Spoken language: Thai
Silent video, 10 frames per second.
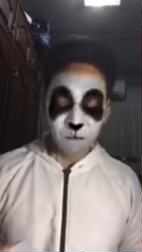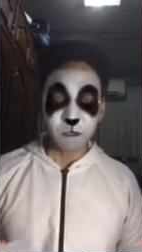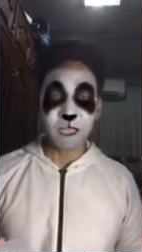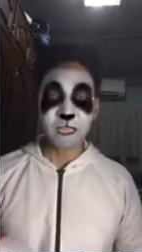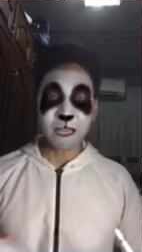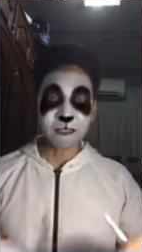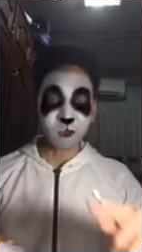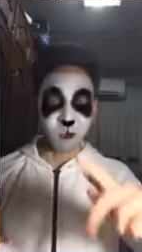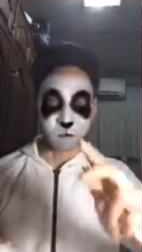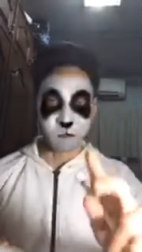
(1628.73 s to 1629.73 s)
วิธีการต
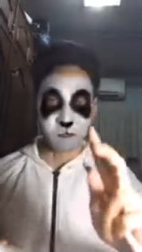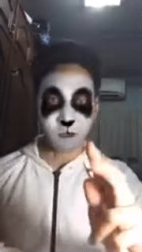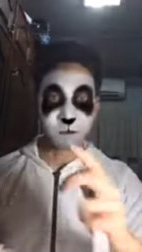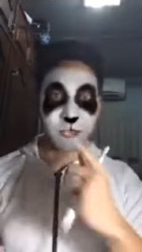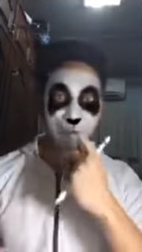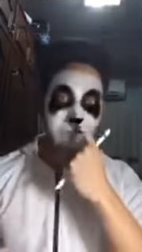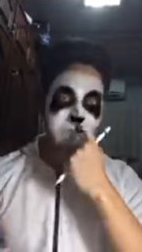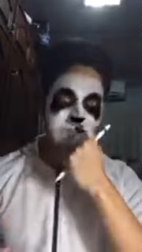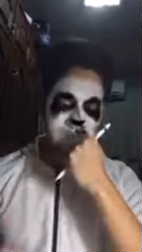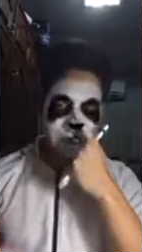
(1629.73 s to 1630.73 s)
อบข้อสอบแบบนี้
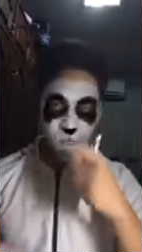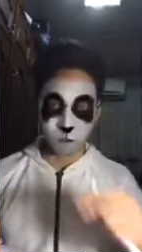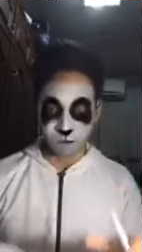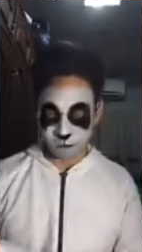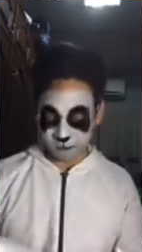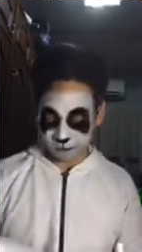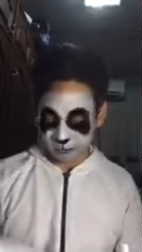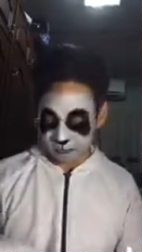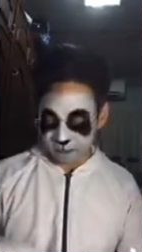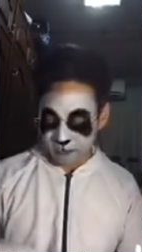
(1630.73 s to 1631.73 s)
ให้ได้ทงนะฮะ อ
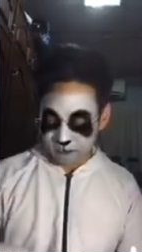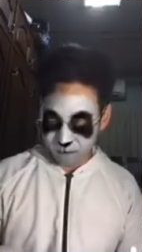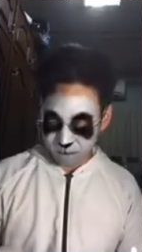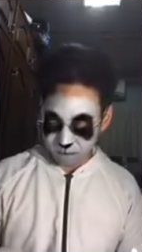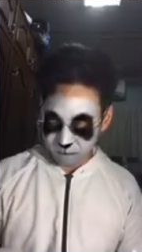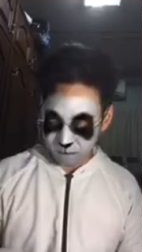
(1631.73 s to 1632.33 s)
ย่างแรกก็คือ